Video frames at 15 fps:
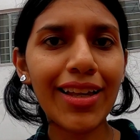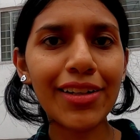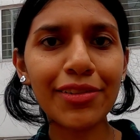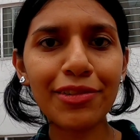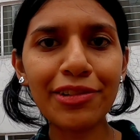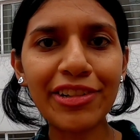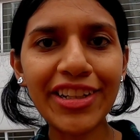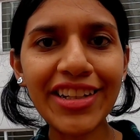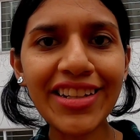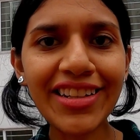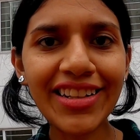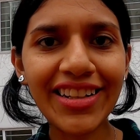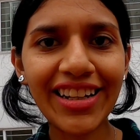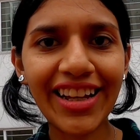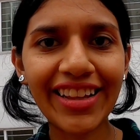La ruta
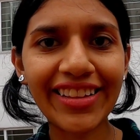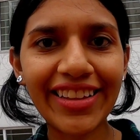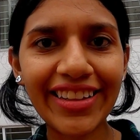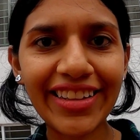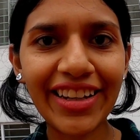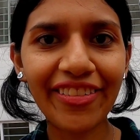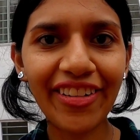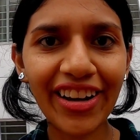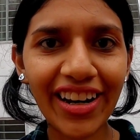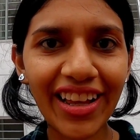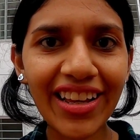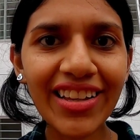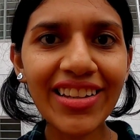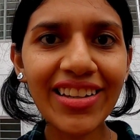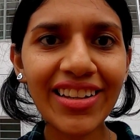que te
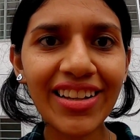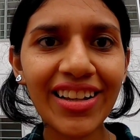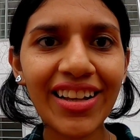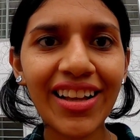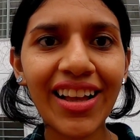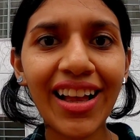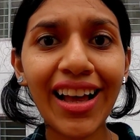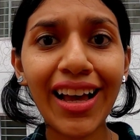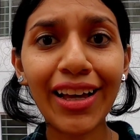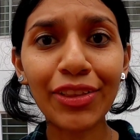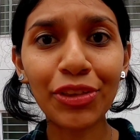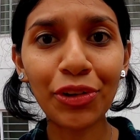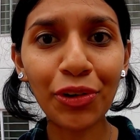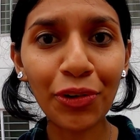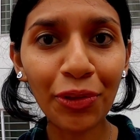llevará a
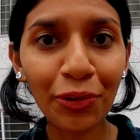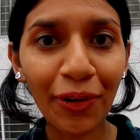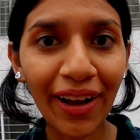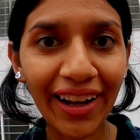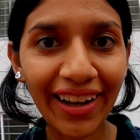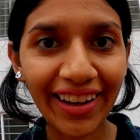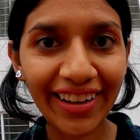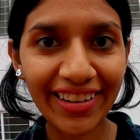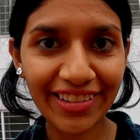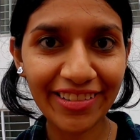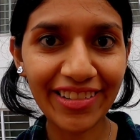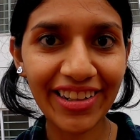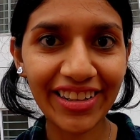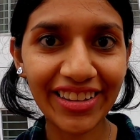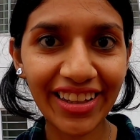todo
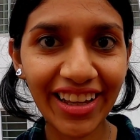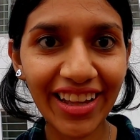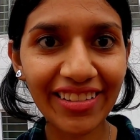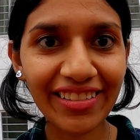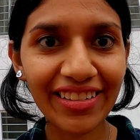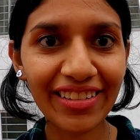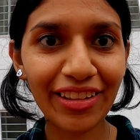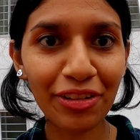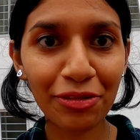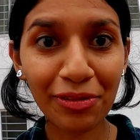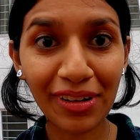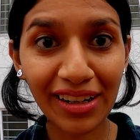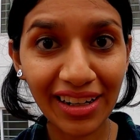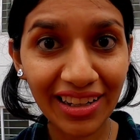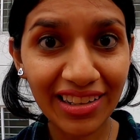aquello que te hace
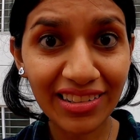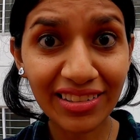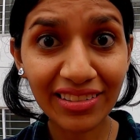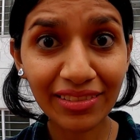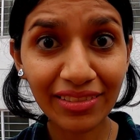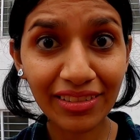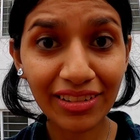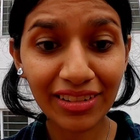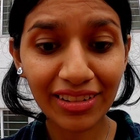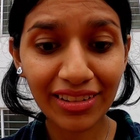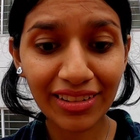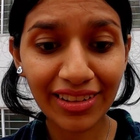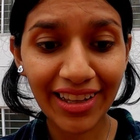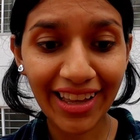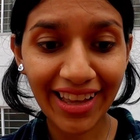desvelar
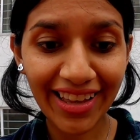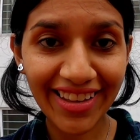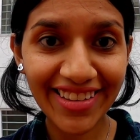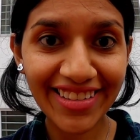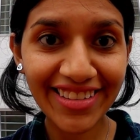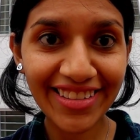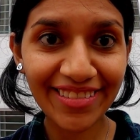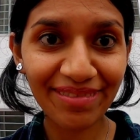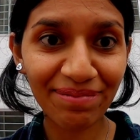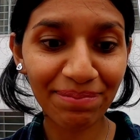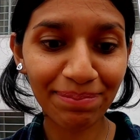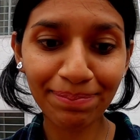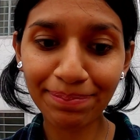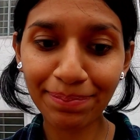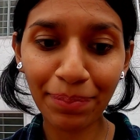es,
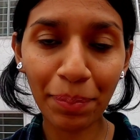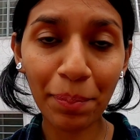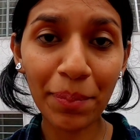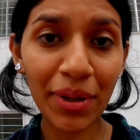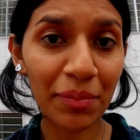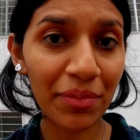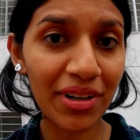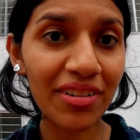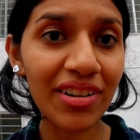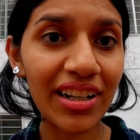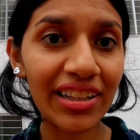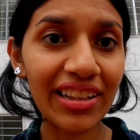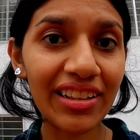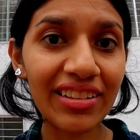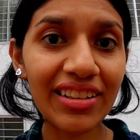primero
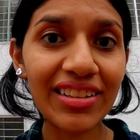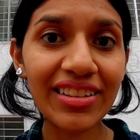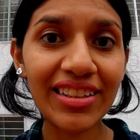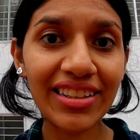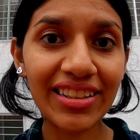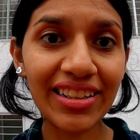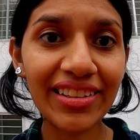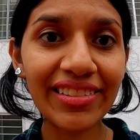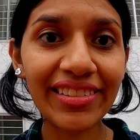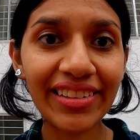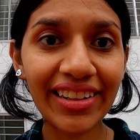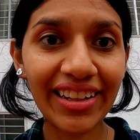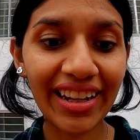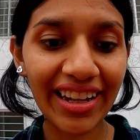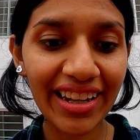que nada, tienes
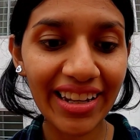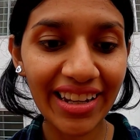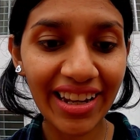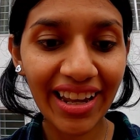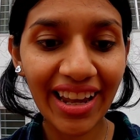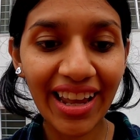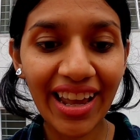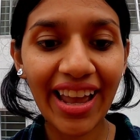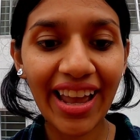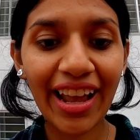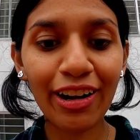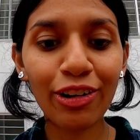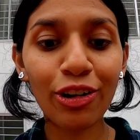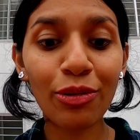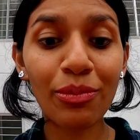que
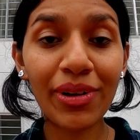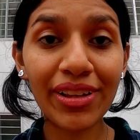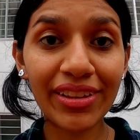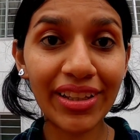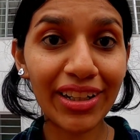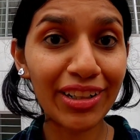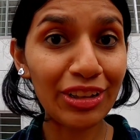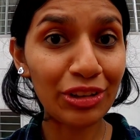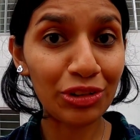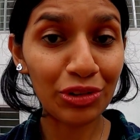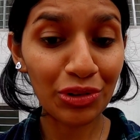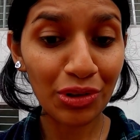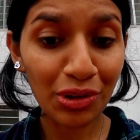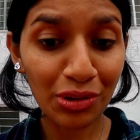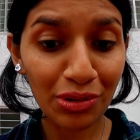encomendar
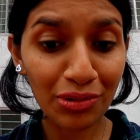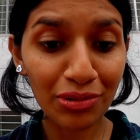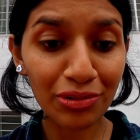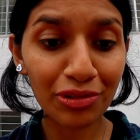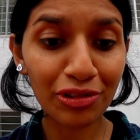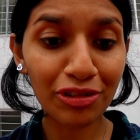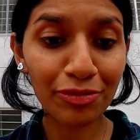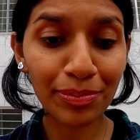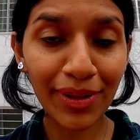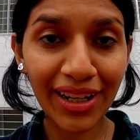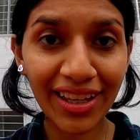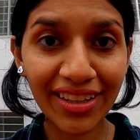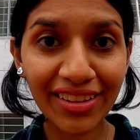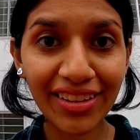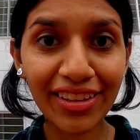todos tus
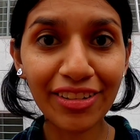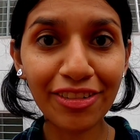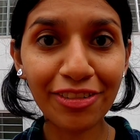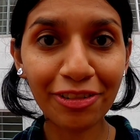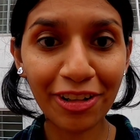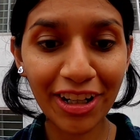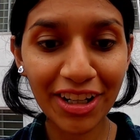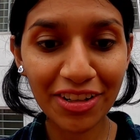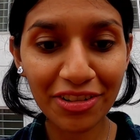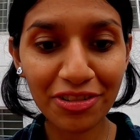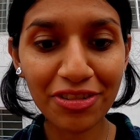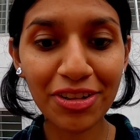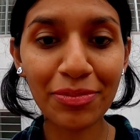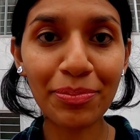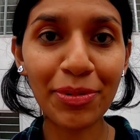planes,
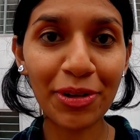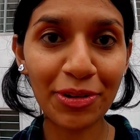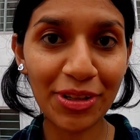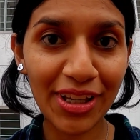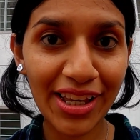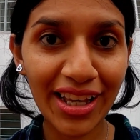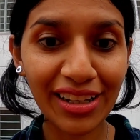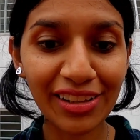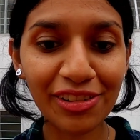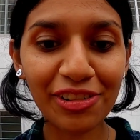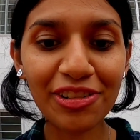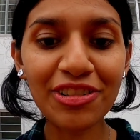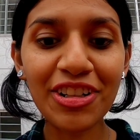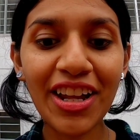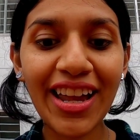sueños y
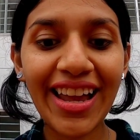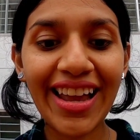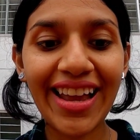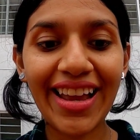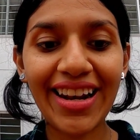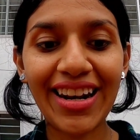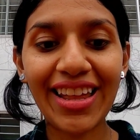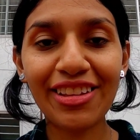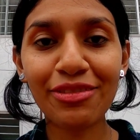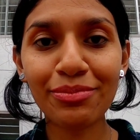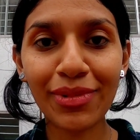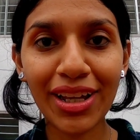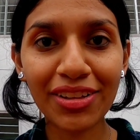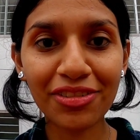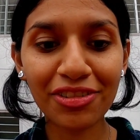proyectos en las
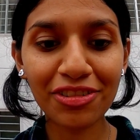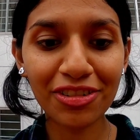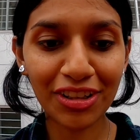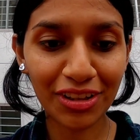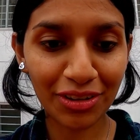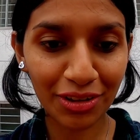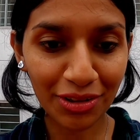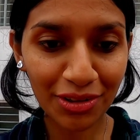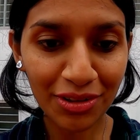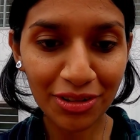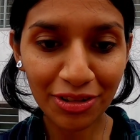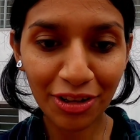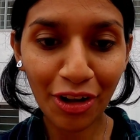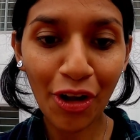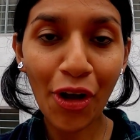manos de
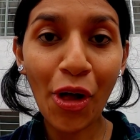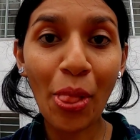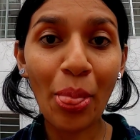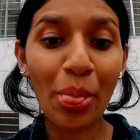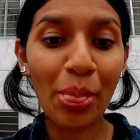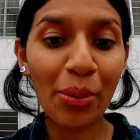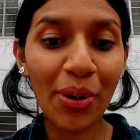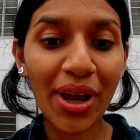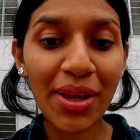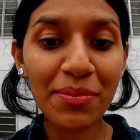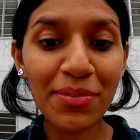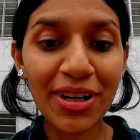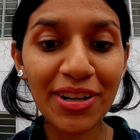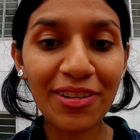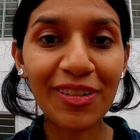Dios. No hay
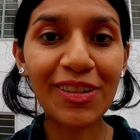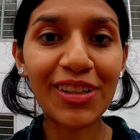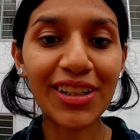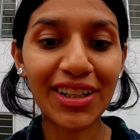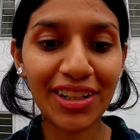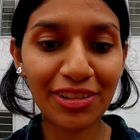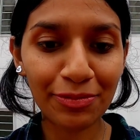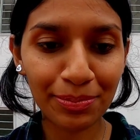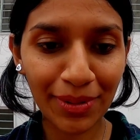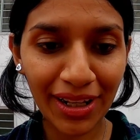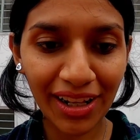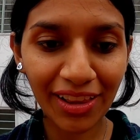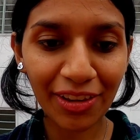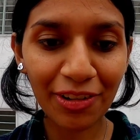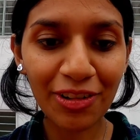mejor
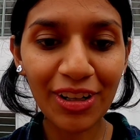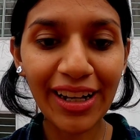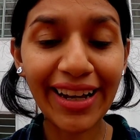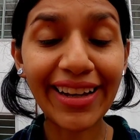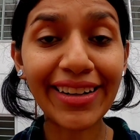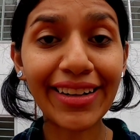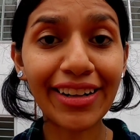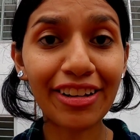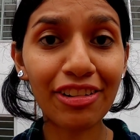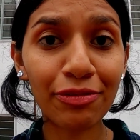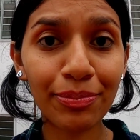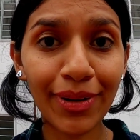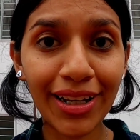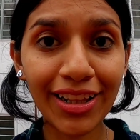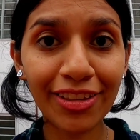respaldo que el
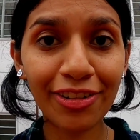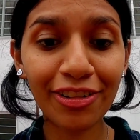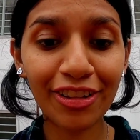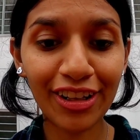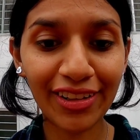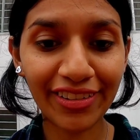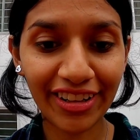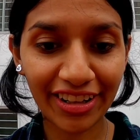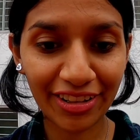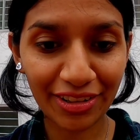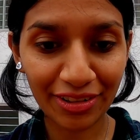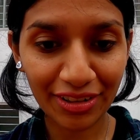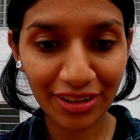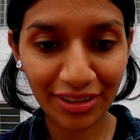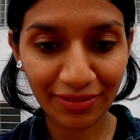respaldo del
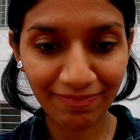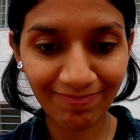Señor.